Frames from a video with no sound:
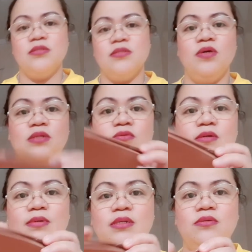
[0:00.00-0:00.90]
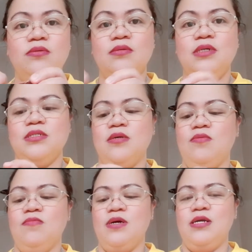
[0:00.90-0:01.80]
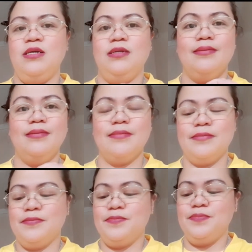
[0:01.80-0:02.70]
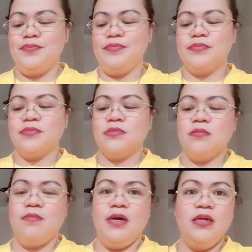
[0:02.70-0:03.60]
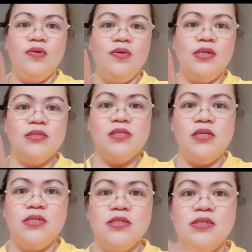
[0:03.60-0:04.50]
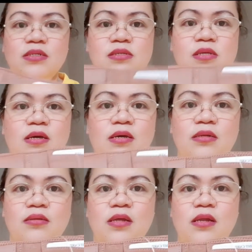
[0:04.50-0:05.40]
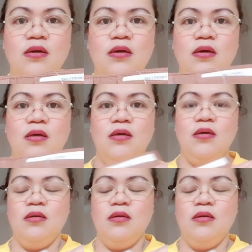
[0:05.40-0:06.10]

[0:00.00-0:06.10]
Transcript: So, ito naman yung isang wallet. Pareho lang sila ng design talaga.